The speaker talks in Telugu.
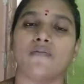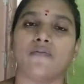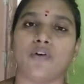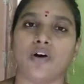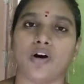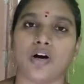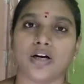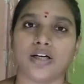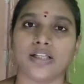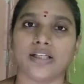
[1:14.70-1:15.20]

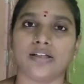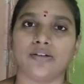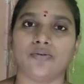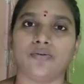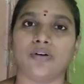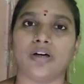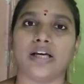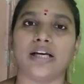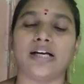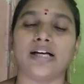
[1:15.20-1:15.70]
వాటర్
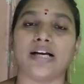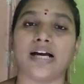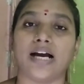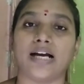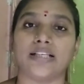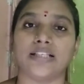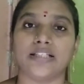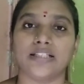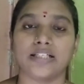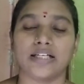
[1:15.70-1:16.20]
కూడా
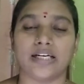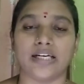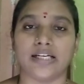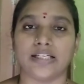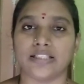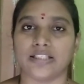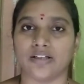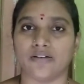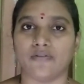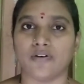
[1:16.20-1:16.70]
కాచి
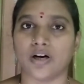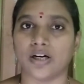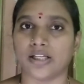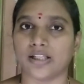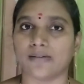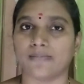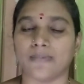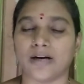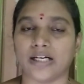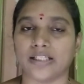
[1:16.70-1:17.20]
చల్లార్చిన
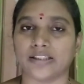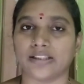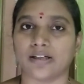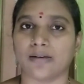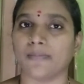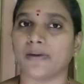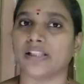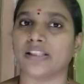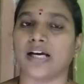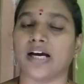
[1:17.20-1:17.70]
వాటర్
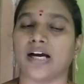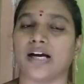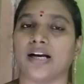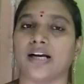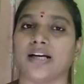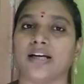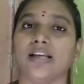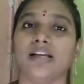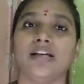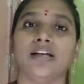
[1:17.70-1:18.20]
మాత్రమే
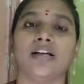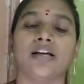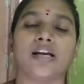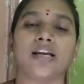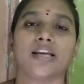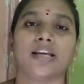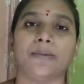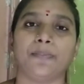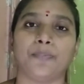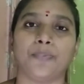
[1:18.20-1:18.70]
తాగండి
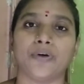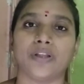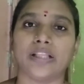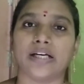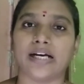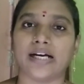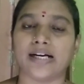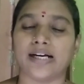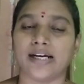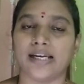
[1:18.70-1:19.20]
ఇప్పుడు
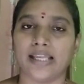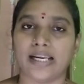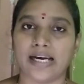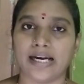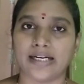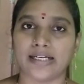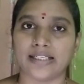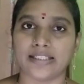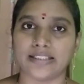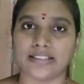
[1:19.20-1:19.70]
దాకా
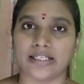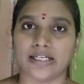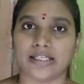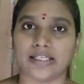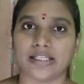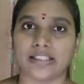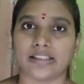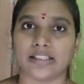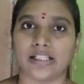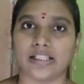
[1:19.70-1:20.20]
ఎలాంటి
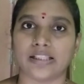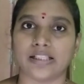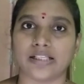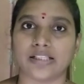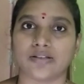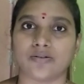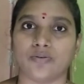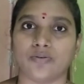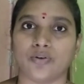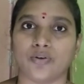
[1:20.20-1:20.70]
జాగ్రత్తలు
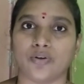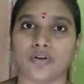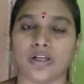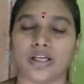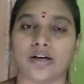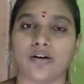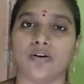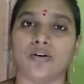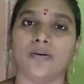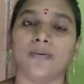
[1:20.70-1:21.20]

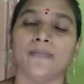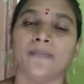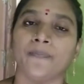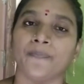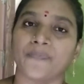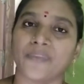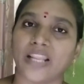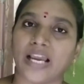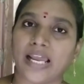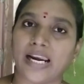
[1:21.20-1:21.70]
తీసుకుంటున్నారో
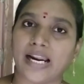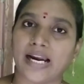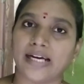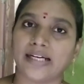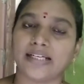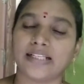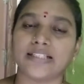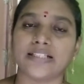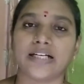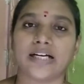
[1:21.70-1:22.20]

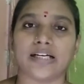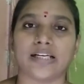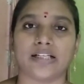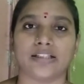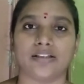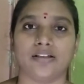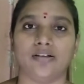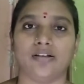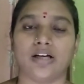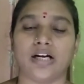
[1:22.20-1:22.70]
అలాంటి
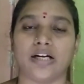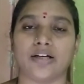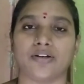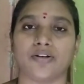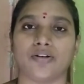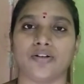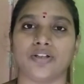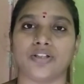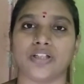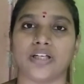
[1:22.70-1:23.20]
జాగ్రత్తలు
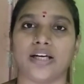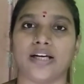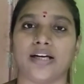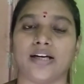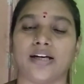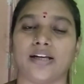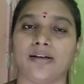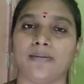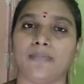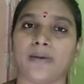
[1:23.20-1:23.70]
కంటిన్యూ
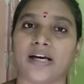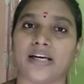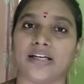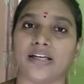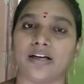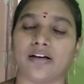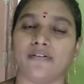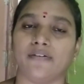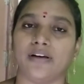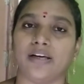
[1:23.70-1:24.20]
చేయండి
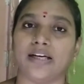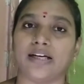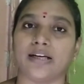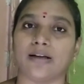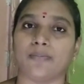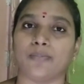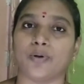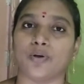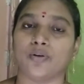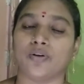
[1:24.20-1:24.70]
బయటకు
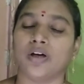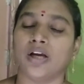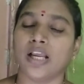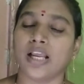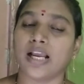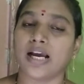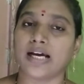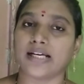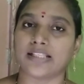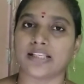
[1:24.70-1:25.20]
వెళ్ళేటప్పుడు
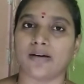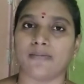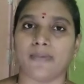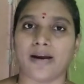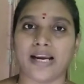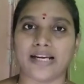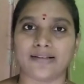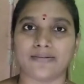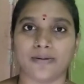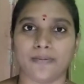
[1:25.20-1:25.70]
అసలు
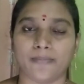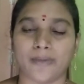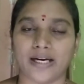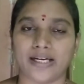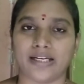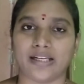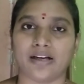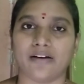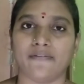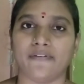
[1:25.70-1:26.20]
మాక్సిమం
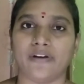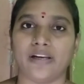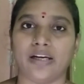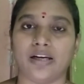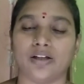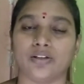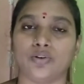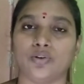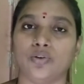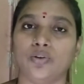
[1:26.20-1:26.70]
బయటకు
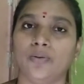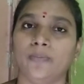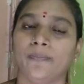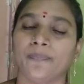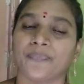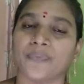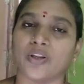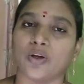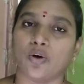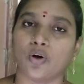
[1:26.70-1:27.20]
వెళ్ళొద్దు
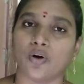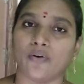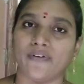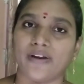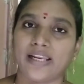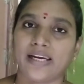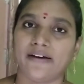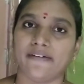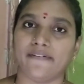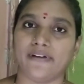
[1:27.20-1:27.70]

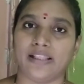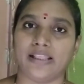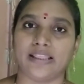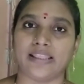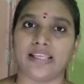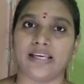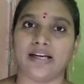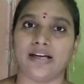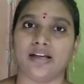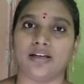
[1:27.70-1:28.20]
ఒకవేళ
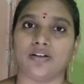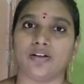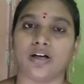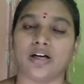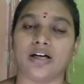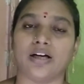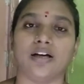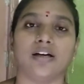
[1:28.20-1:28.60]
వెళ్తే గనుక